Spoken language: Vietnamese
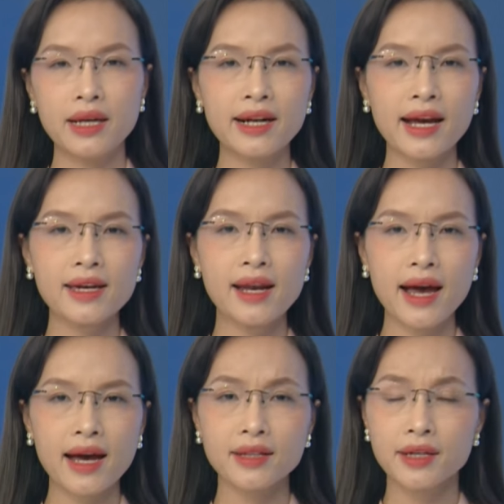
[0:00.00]
Hiện nay
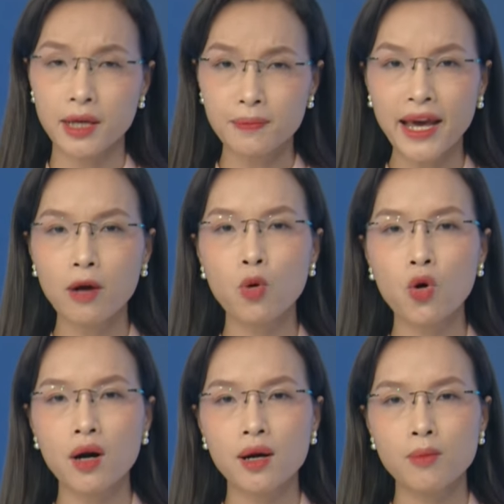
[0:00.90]
là thời điểm giao
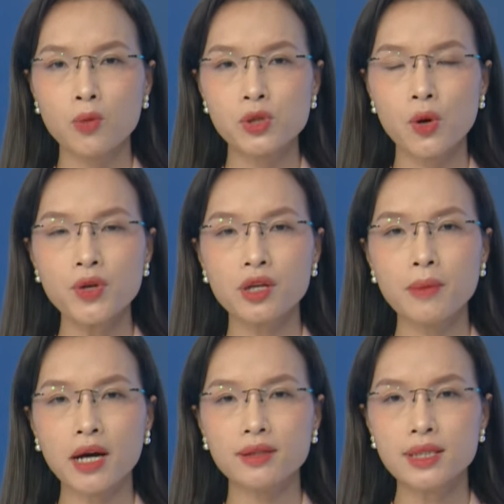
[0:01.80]
mùa, một số
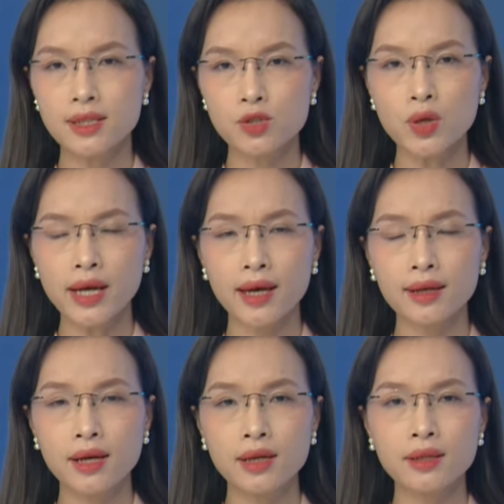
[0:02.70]
dịch bệnh thường xuất
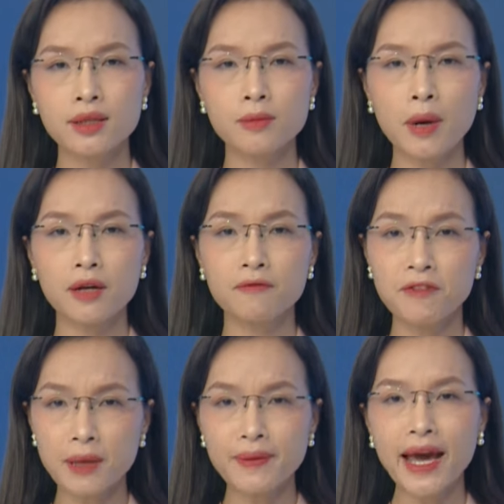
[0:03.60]
hiện như bệnh
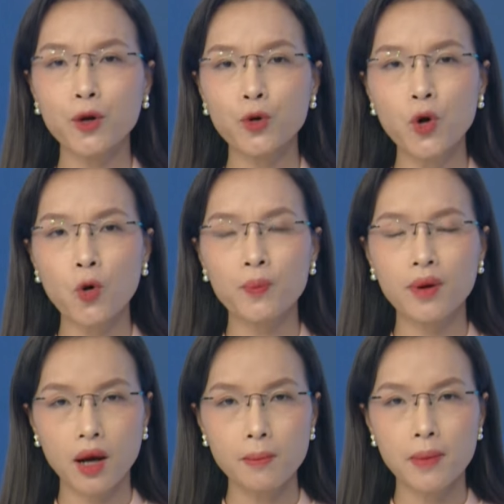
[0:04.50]
viêm da nổi cục,
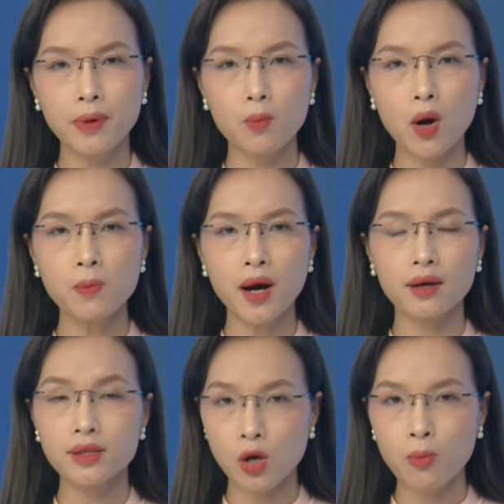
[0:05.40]
lở mồm long móng
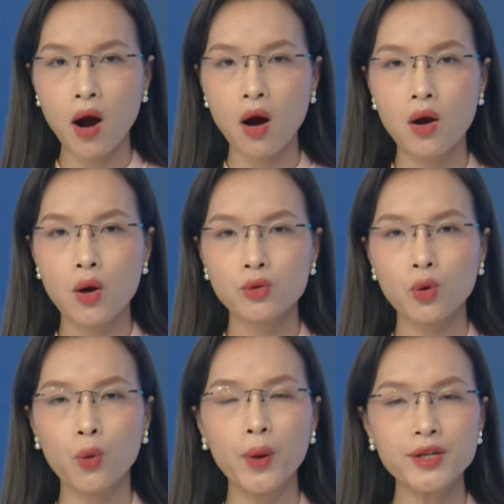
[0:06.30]
ở trâu bò,
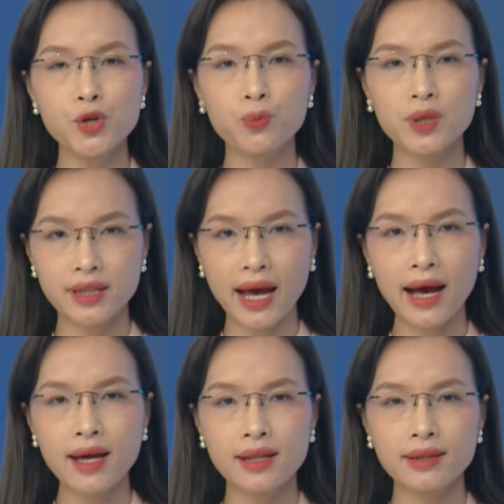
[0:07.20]
tụ huyết trùng dịch
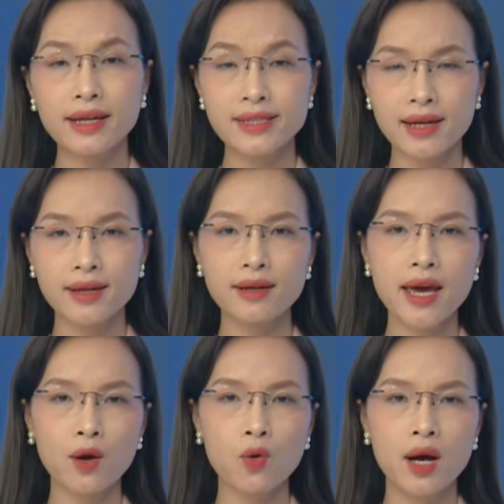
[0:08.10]
tả, tai xanh ở
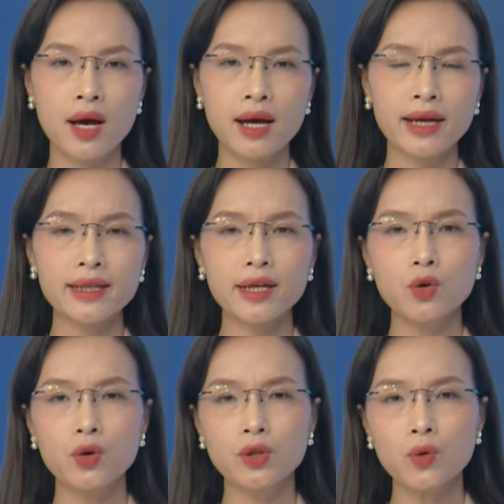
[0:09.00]
heo. Ngành
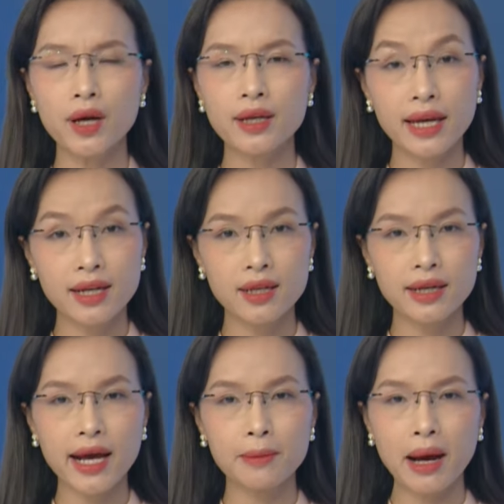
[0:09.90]
chăn nuôi thú y Tây
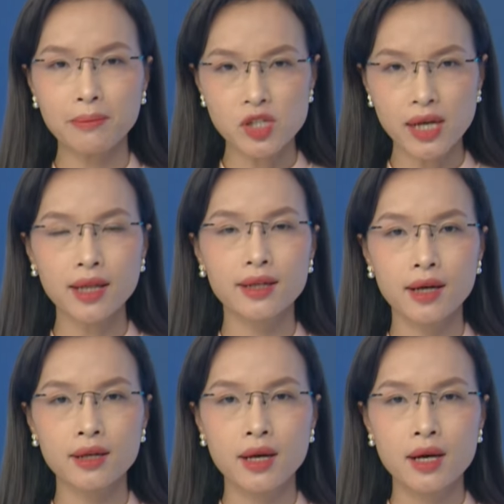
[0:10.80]
Ninh đang bám sát tình
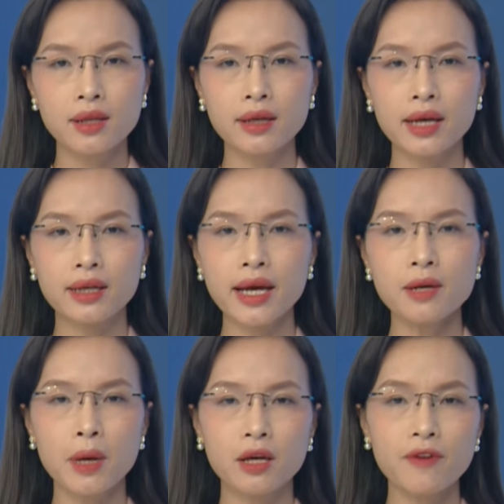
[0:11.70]
hình, thực hiện
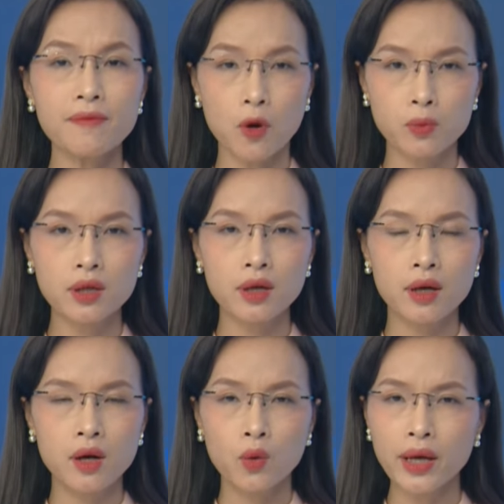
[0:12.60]
các biện pháp phòng
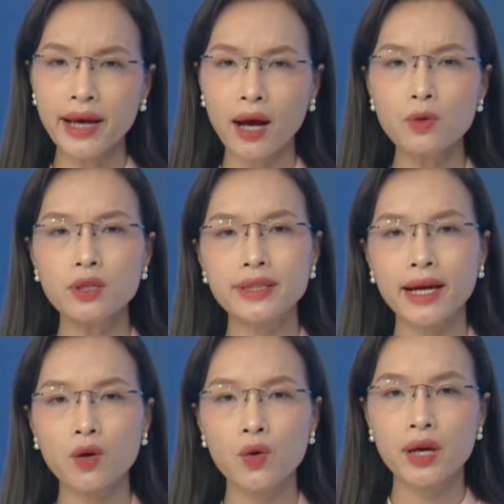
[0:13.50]
ngừa, khuyến cáo người
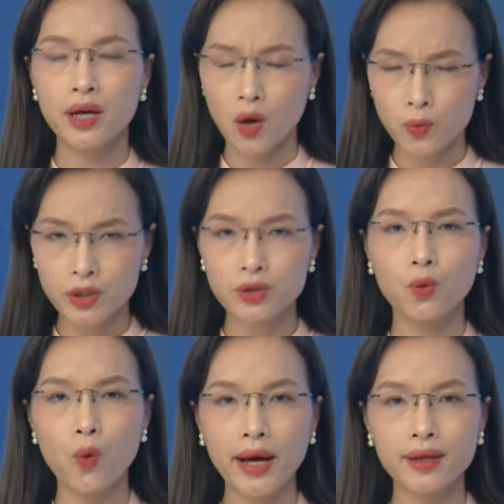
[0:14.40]
chăn nuôi không được
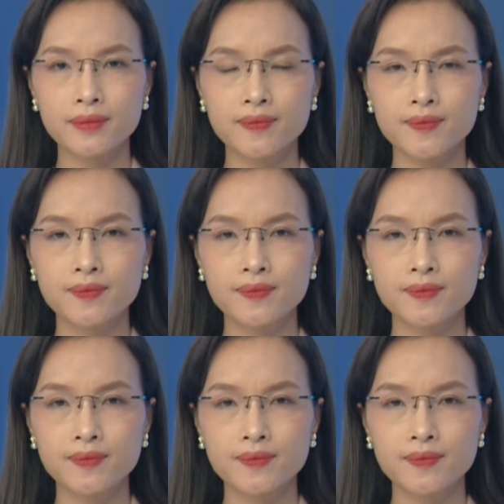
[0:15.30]
chủ quan.